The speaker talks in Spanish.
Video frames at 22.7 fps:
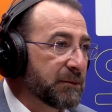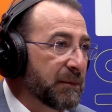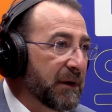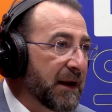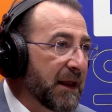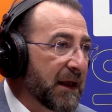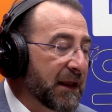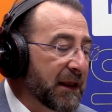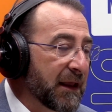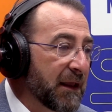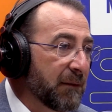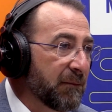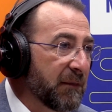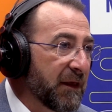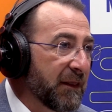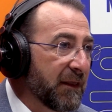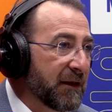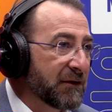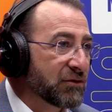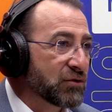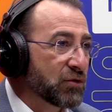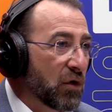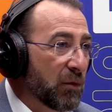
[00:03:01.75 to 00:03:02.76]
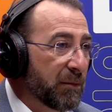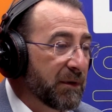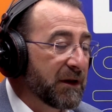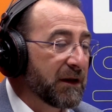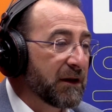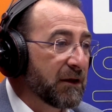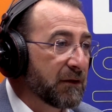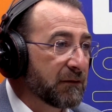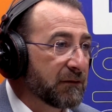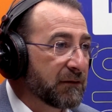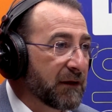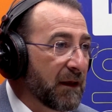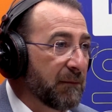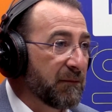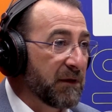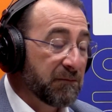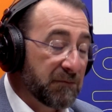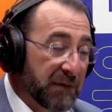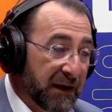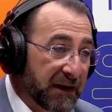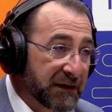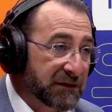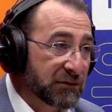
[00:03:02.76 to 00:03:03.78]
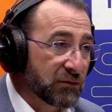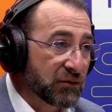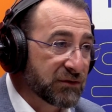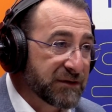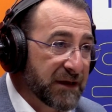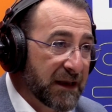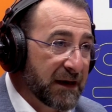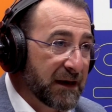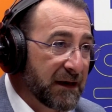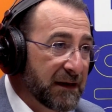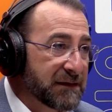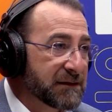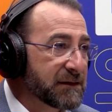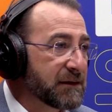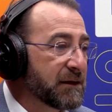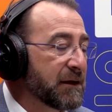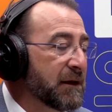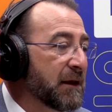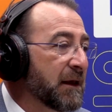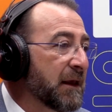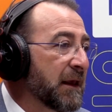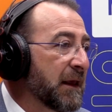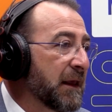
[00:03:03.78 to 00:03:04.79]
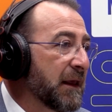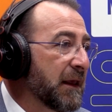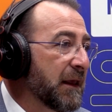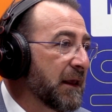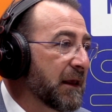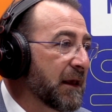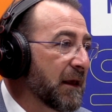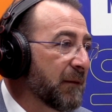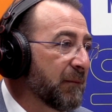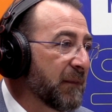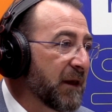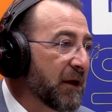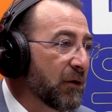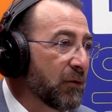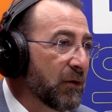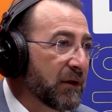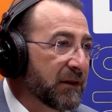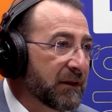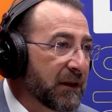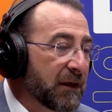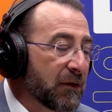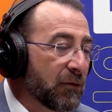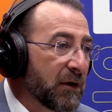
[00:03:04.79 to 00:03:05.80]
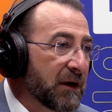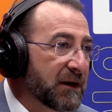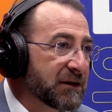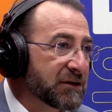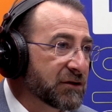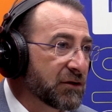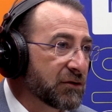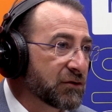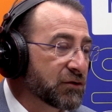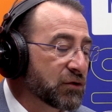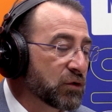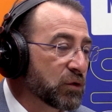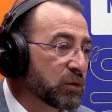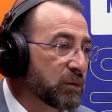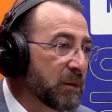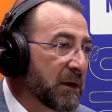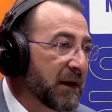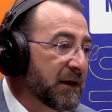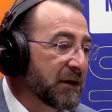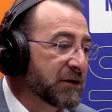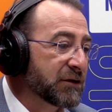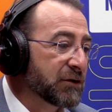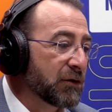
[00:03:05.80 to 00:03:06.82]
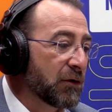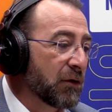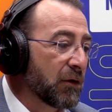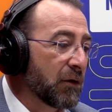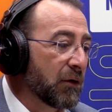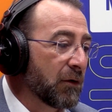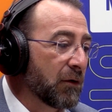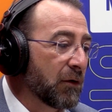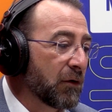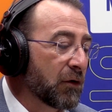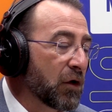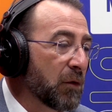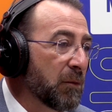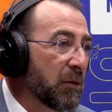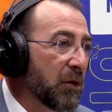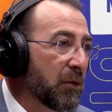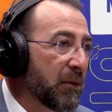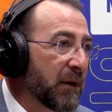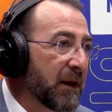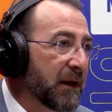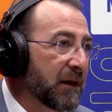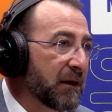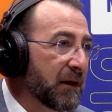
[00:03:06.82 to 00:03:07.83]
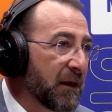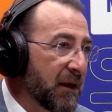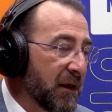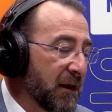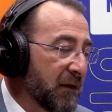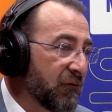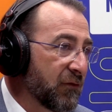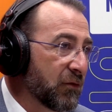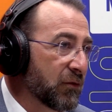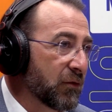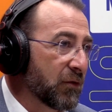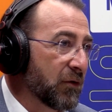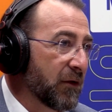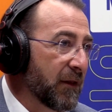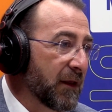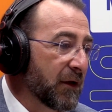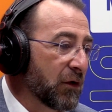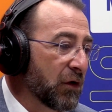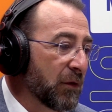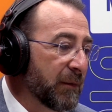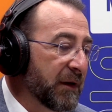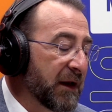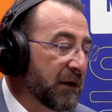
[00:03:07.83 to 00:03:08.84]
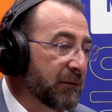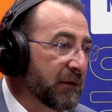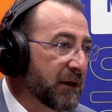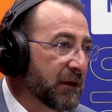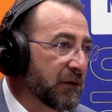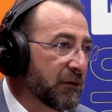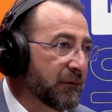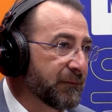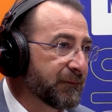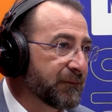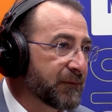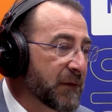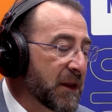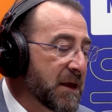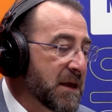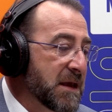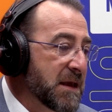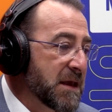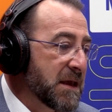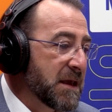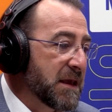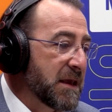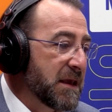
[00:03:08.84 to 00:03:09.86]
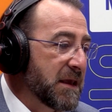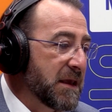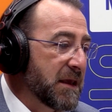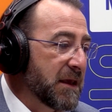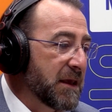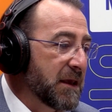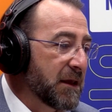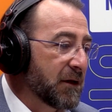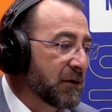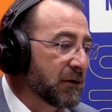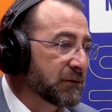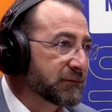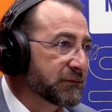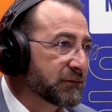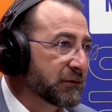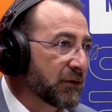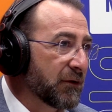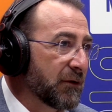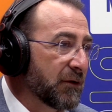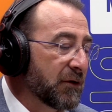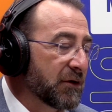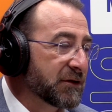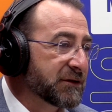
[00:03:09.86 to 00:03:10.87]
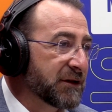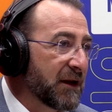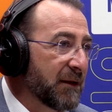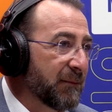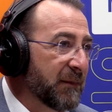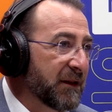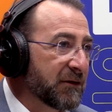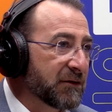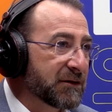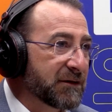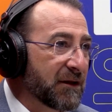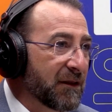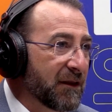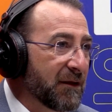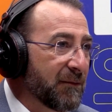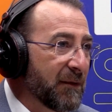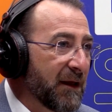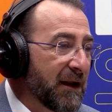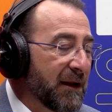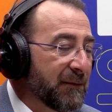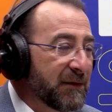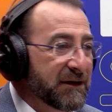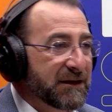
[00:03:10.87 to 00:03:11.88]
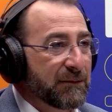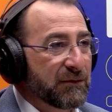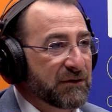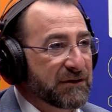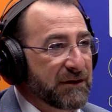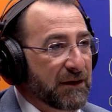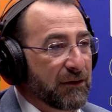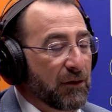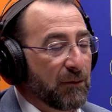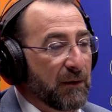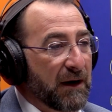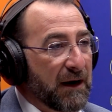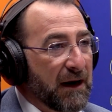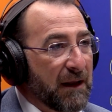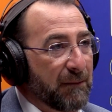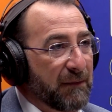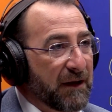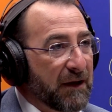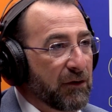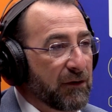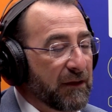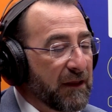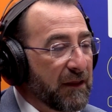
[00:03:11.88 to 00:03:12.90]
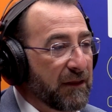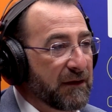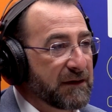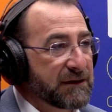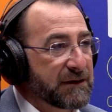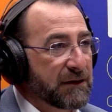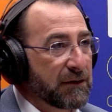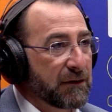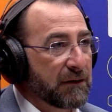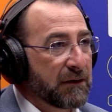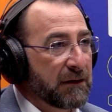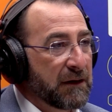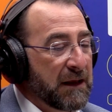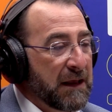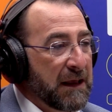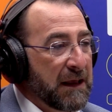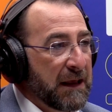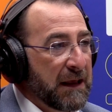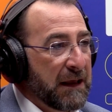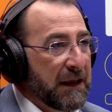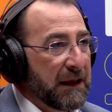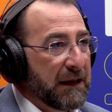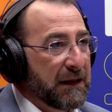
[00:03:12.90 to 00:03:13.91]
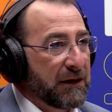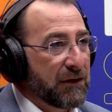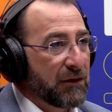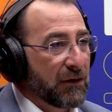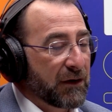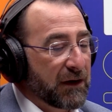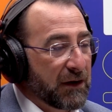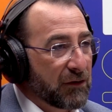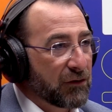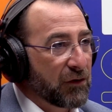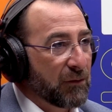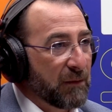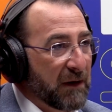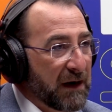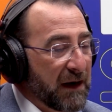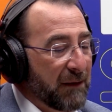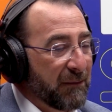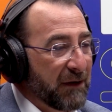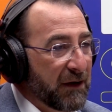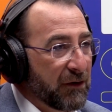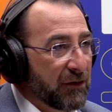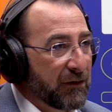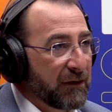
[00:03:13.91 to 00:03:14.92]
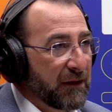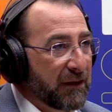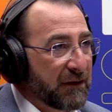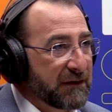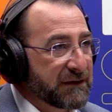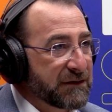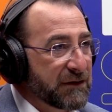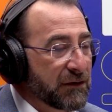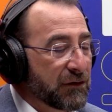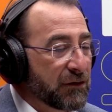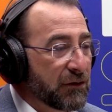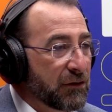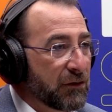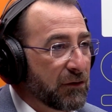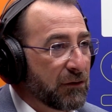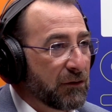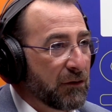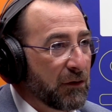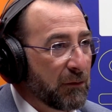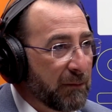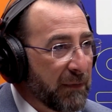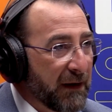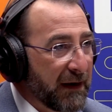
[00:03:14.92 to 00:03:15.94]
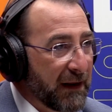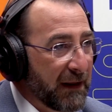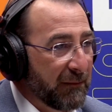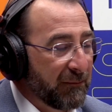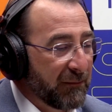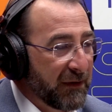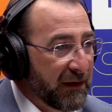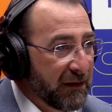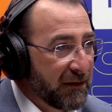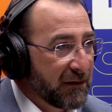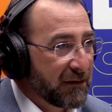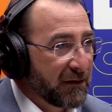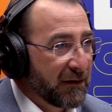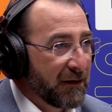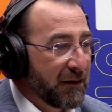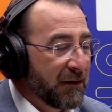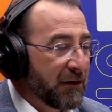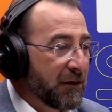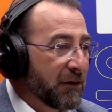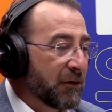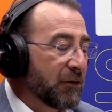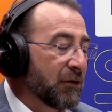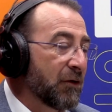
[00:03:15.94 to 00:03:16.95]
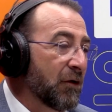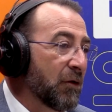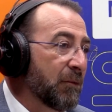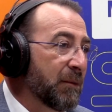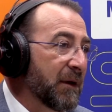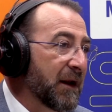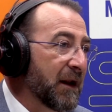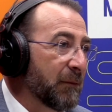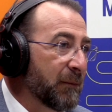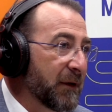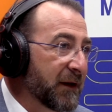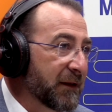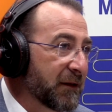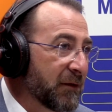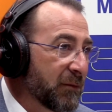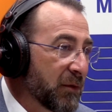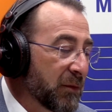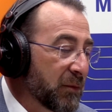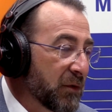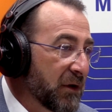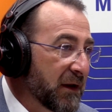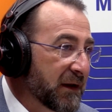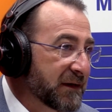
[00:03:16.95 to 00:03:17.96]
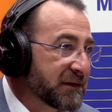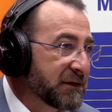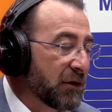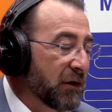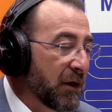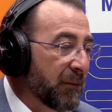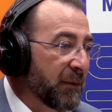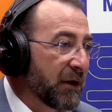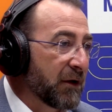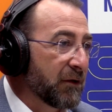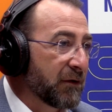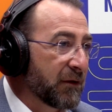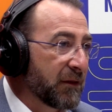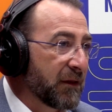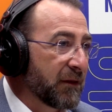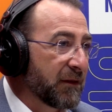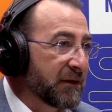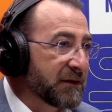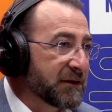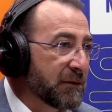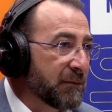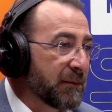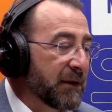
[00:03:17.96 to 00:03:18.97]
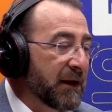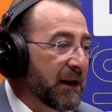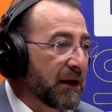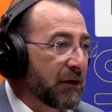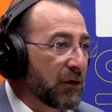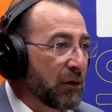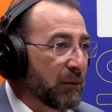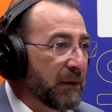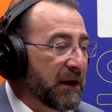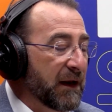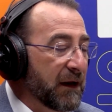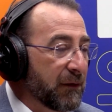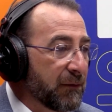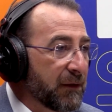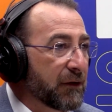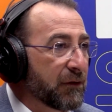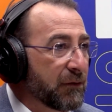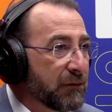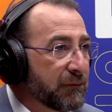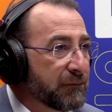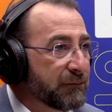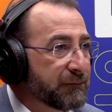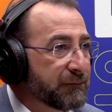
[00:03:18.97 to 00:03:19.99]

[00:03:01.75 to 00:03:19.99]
para que me den su opinión también, para escucharles y que me cuenten cuáles son sus planes o, cómo ven el futuro de Colmenar Viejo. Y con todos los elementos encima de la mesa, pues se tomará la mejor decisión y yo quiero tomar la mejor decisión no para mí, no para el Partido Popular, sino la mejor decisión para Colmenar Viejo